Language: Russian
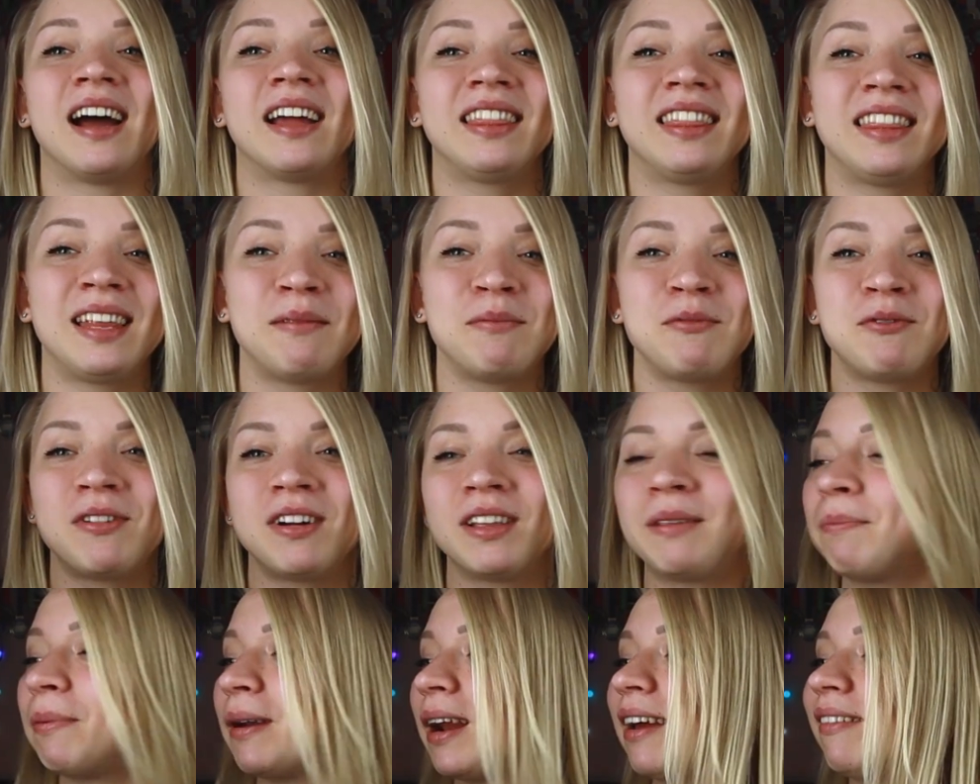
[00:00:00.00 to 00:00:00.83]
Одному
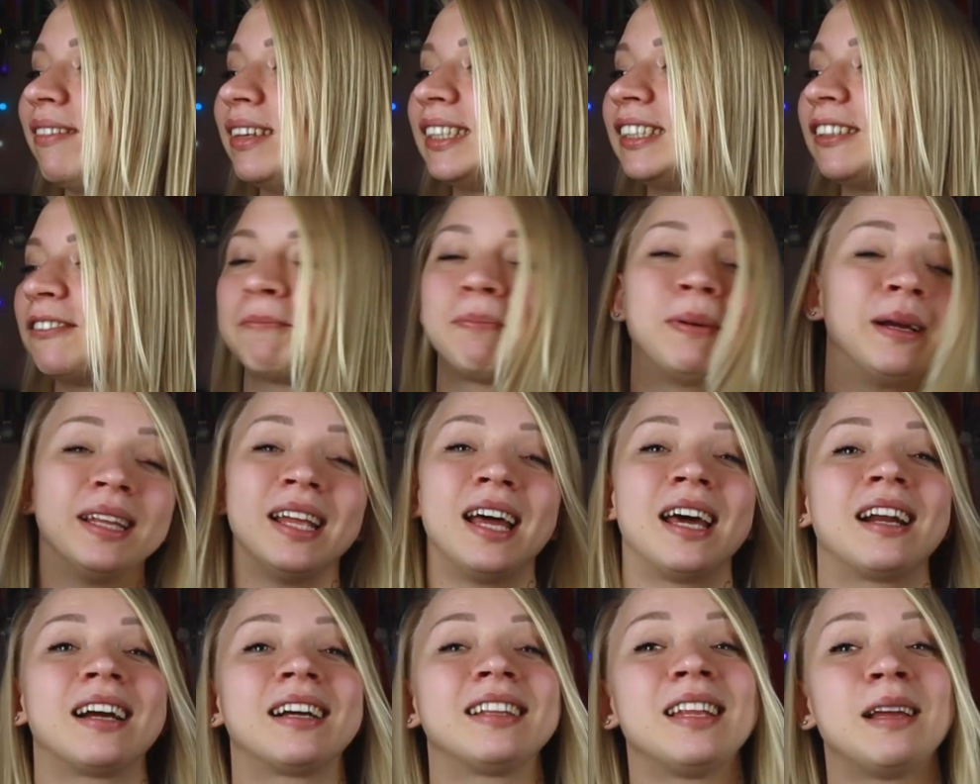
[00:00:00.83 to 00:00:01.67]
отправится в
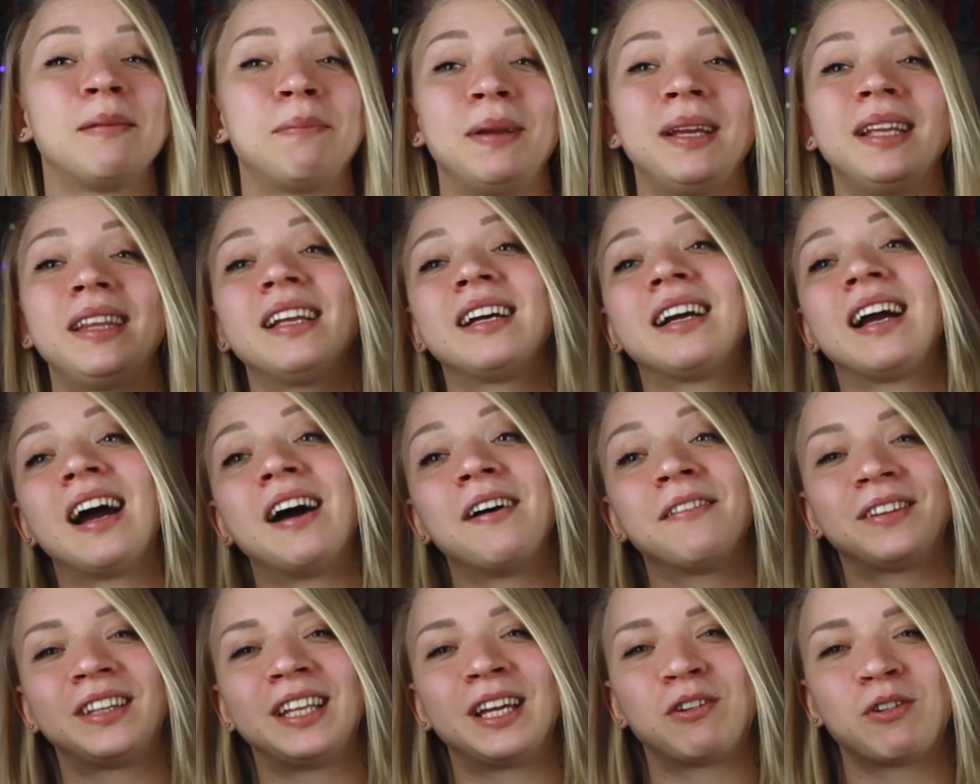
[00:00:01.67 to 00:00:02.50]
подарок напиток,
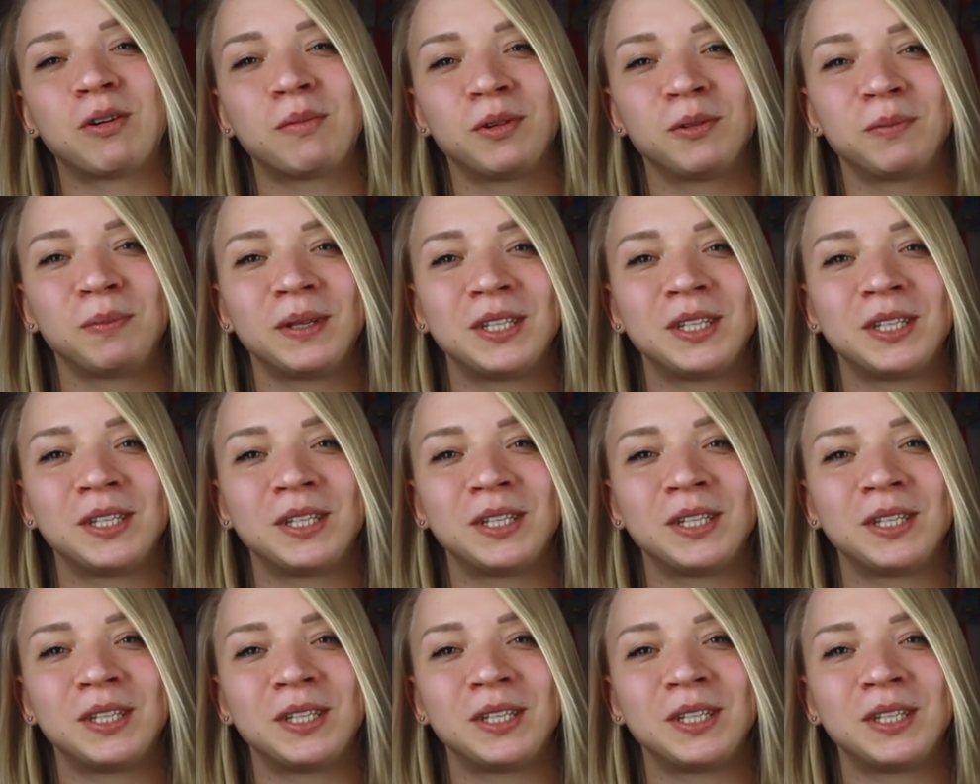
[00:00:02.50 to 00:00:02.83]
а второму